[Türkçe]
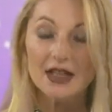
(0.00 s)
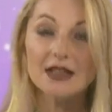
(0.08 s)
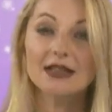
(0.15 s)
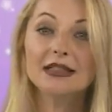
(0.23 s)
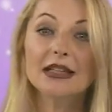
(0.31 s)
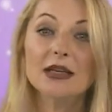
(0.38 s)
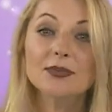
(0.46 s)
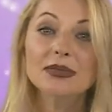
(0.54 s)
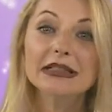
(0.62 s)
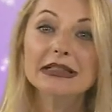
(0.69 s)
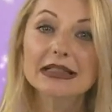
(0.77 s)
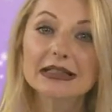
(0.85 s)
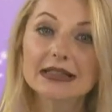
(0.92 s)

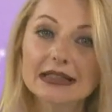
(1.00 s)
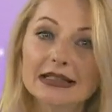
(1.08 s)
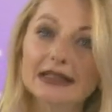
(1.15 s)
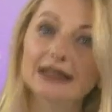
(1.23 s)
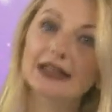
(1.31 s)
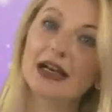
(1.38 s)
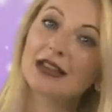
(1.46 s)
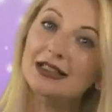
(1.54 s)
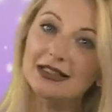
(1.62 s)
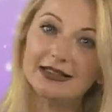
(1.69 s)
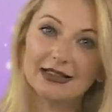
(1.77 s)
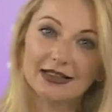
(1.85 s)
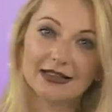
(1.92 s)
yapılanı
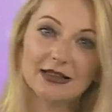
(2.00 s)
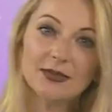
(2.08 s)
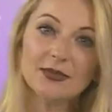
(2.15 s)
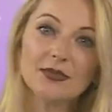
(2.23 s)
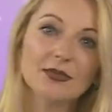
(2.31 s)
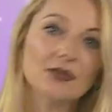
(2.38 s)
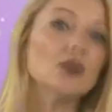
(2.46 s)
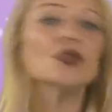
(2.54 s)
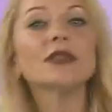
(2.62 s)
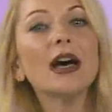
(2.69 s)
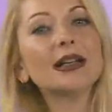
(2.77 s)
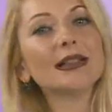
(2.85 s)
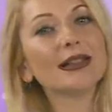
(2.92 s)
taklit edip
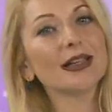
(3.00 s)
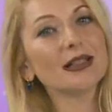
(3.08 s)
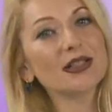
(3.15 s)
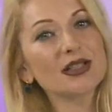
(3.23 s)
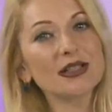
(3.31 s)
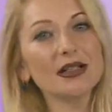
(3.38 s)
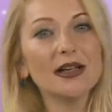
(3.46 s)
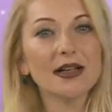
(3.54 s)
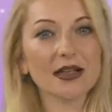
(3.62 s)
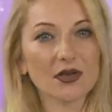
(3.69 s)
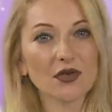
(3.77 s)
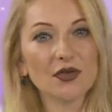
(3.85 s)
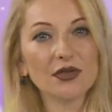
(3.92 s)
model geliştirerek
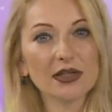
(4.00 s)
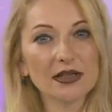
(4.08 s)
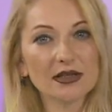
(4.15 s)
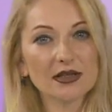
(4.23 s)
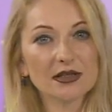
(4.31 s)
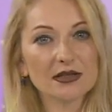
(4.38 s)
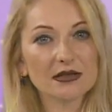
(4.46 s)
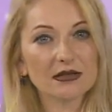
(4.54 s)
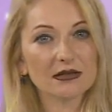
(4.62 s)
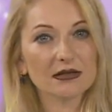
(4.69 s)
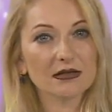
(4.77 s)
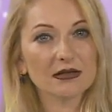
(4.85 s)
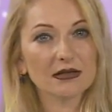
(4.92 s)
öğrenir.
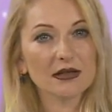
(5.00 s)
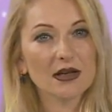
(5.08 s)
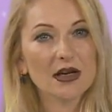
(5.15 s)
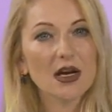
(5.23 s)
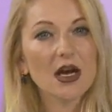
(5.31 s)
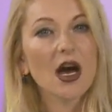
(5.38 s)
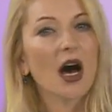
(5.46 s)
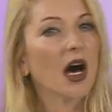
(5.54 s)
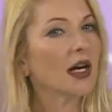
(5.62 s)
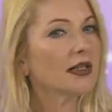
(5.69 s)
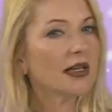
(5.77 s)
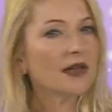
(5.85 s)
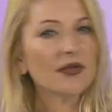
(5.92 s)

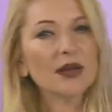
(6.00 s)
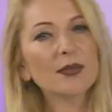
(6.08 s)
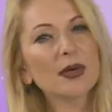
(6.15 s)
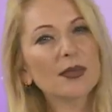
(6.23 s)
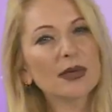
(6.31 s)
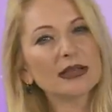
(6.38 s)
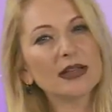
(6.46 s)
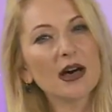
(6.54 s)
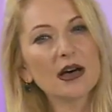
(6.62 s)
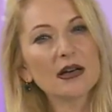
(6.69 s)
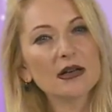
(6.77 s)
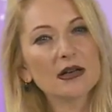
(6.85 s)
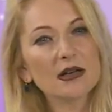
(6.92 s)
Anne ve babada
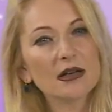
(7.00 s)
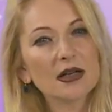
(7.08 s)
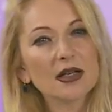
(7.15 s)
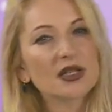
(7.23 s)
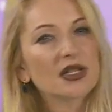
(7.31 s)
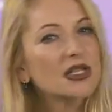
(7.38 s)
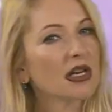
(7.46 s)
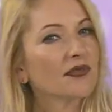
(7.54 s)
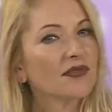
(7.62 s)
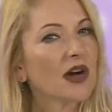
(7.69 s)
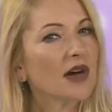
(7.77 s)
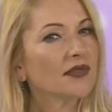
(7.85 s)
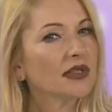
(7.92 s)

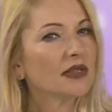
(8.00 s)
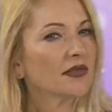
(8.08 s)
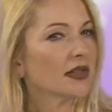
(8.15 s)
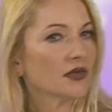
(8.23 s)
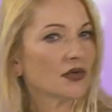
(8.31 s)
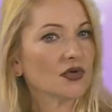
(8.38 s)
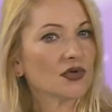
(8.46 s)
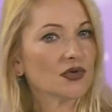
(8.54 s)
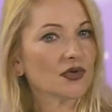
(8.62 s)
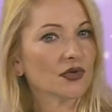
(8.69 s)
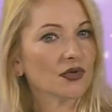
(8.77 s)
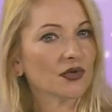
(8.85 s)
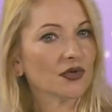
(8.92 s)
şeffaflık ve
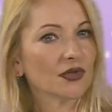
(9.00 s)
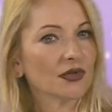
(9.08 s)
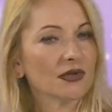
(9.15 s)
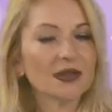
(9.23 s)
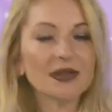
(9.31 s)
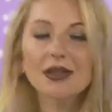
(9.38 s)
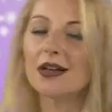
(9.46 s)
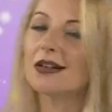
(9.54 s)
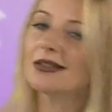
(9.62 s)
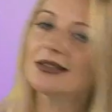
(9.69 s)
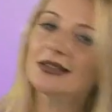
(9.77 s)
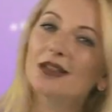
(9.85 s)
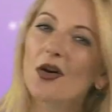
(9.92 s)
dürüstlük ne
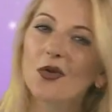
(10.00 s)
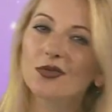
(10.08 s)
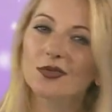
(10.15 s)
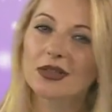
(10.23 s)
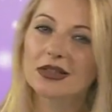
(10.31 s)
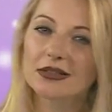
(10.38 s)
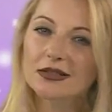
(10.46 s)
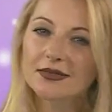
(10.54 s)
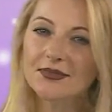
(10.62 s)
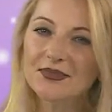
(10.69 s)
adına olmalı?